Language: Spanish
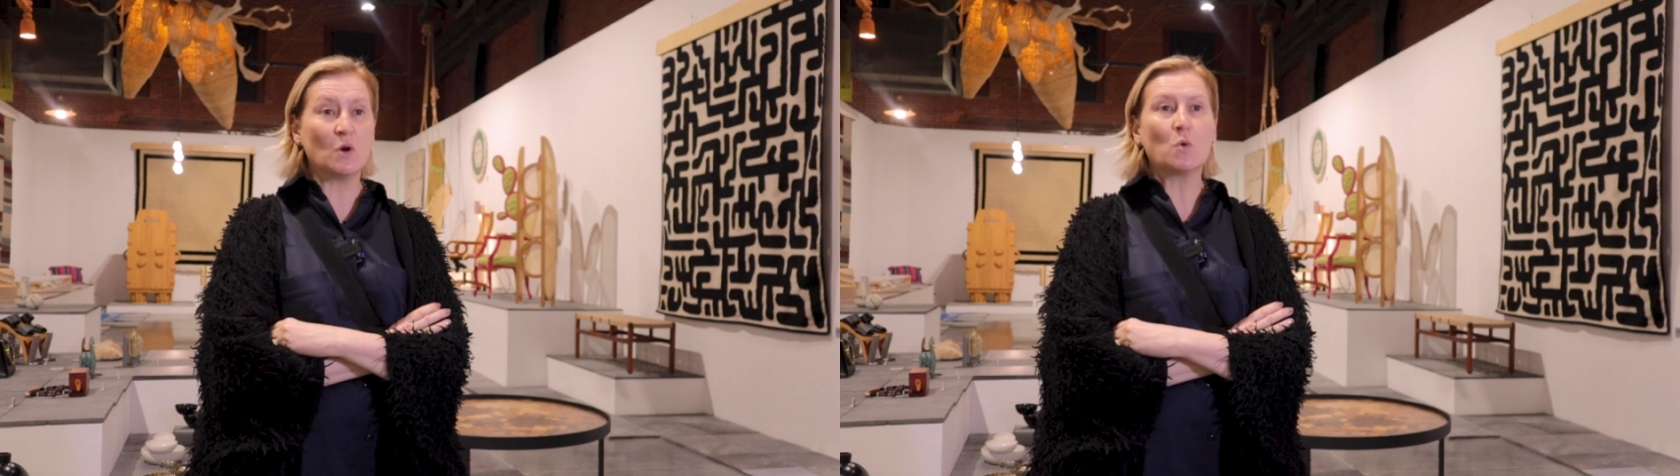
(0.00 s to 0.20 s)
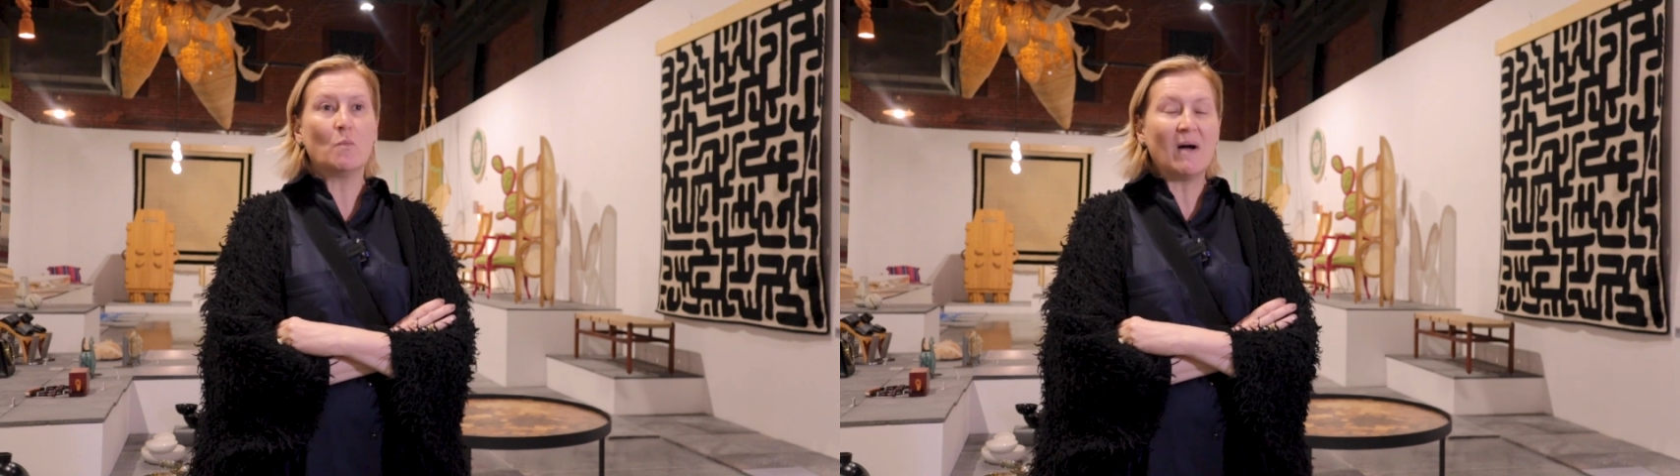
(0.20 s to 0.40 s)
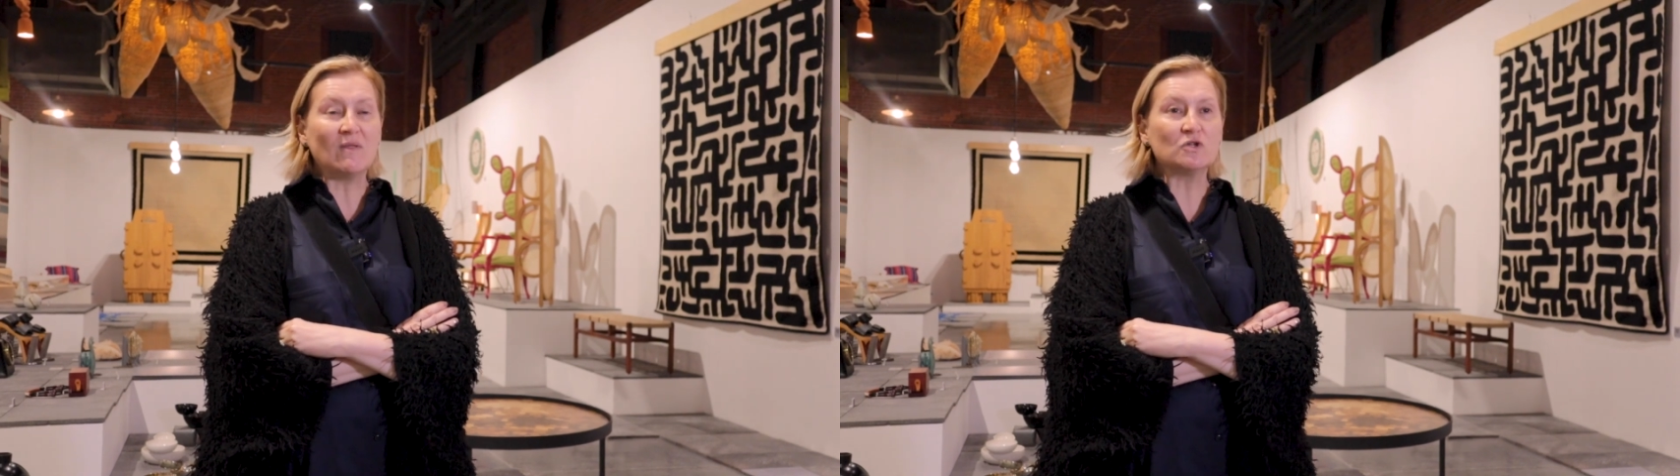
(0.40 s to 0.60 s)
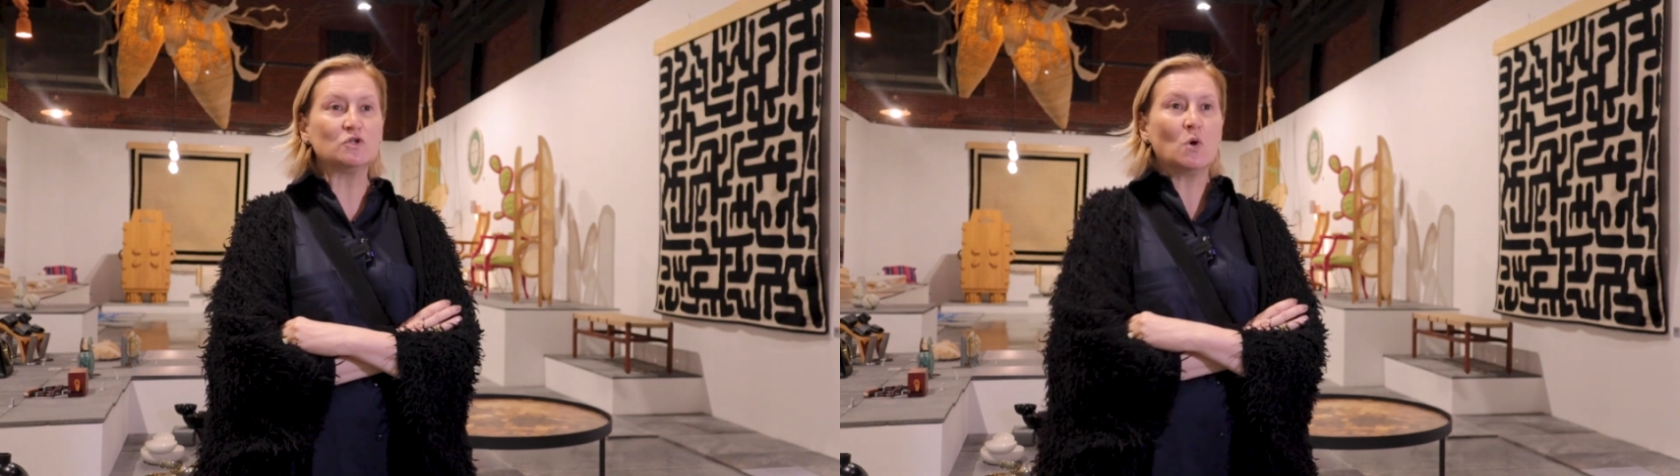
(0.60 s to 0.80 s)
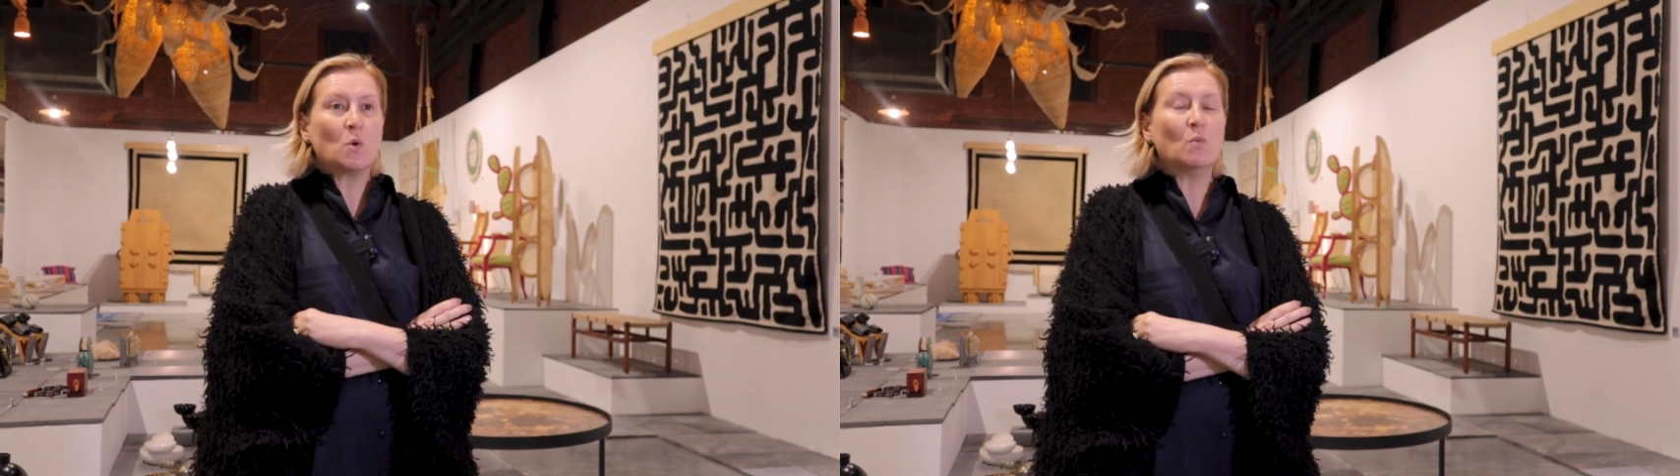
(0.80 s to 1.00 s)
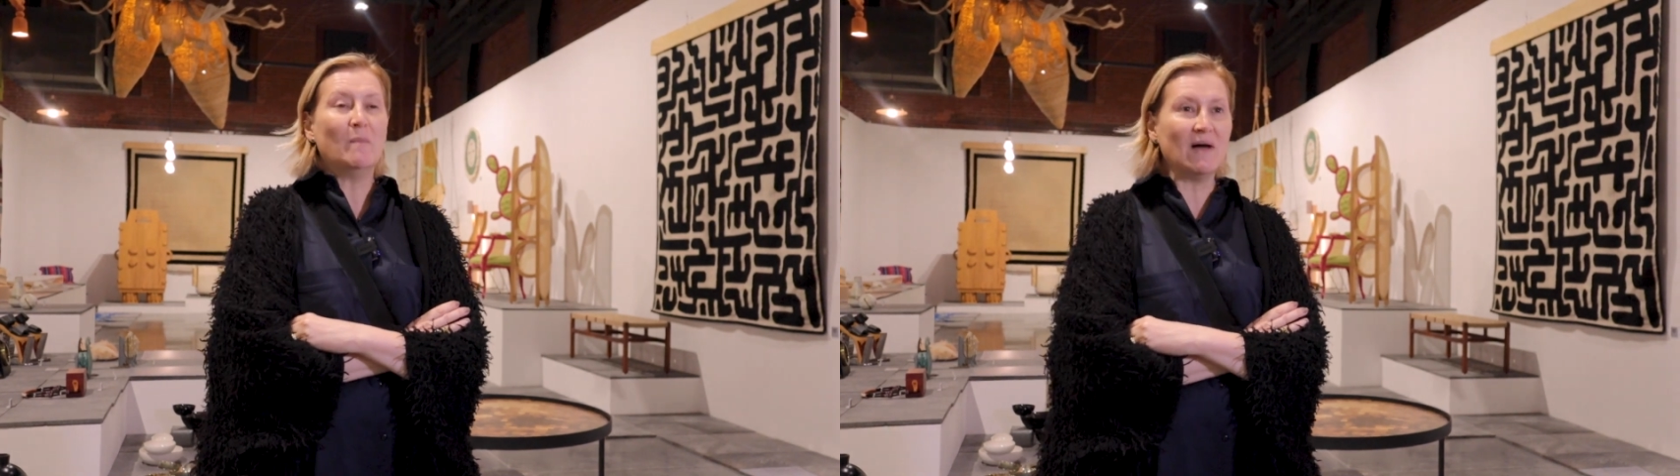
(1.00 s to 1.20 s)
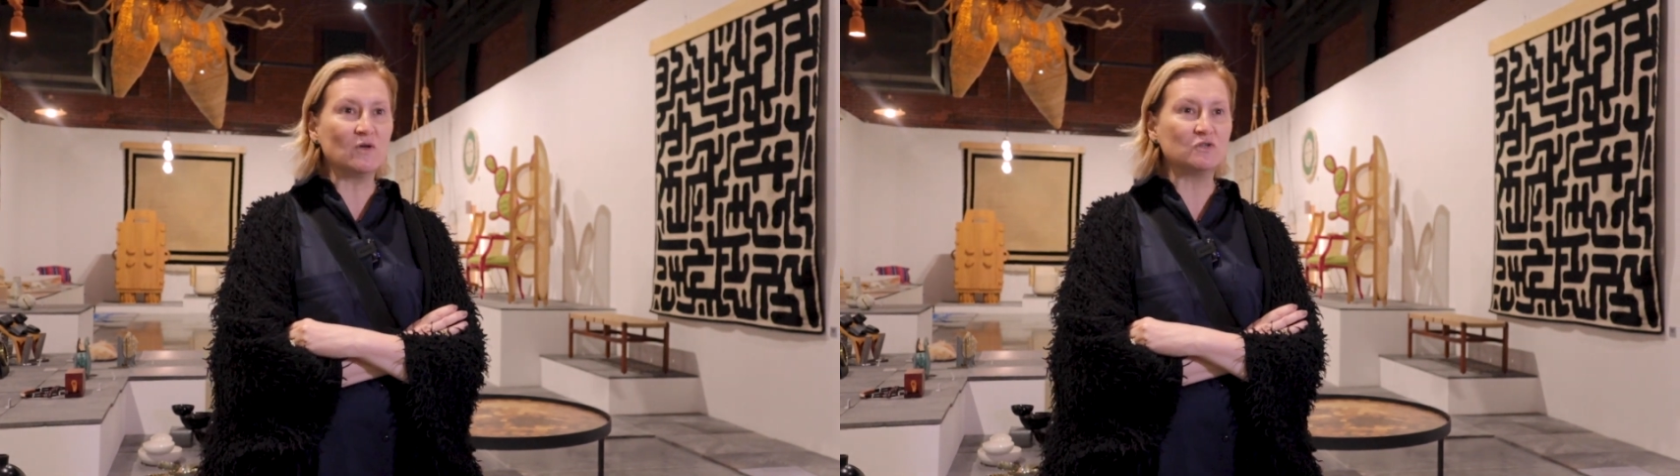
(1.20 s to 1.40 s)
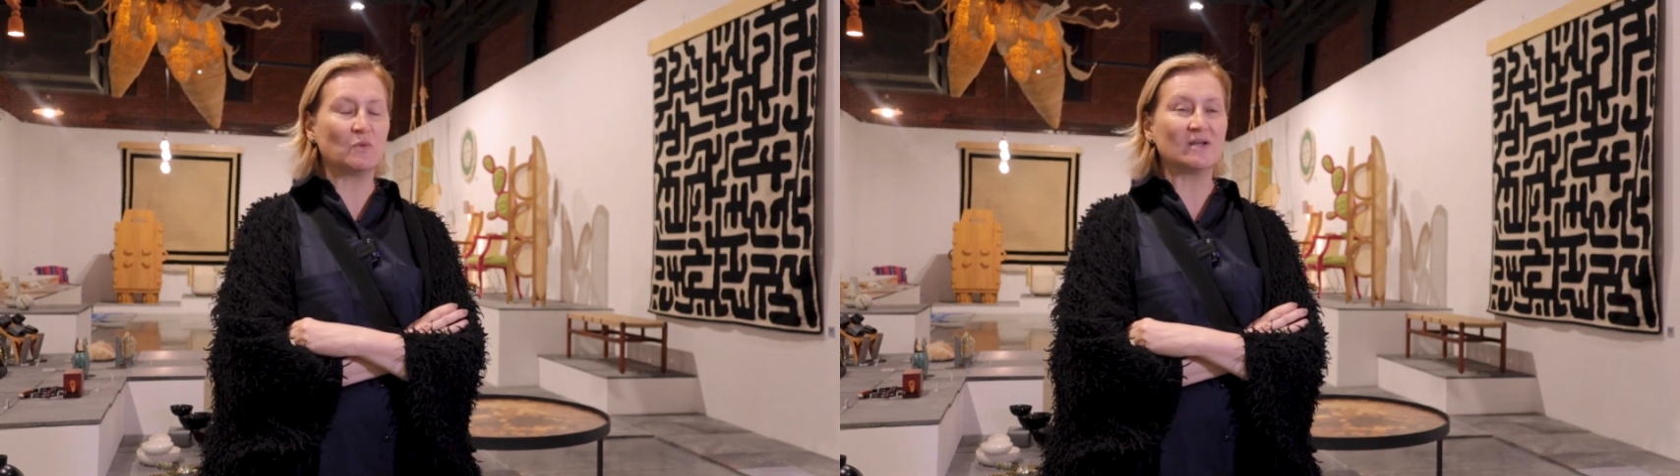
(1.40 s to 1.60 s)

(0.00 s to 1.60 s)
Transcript: preocupados y ocupados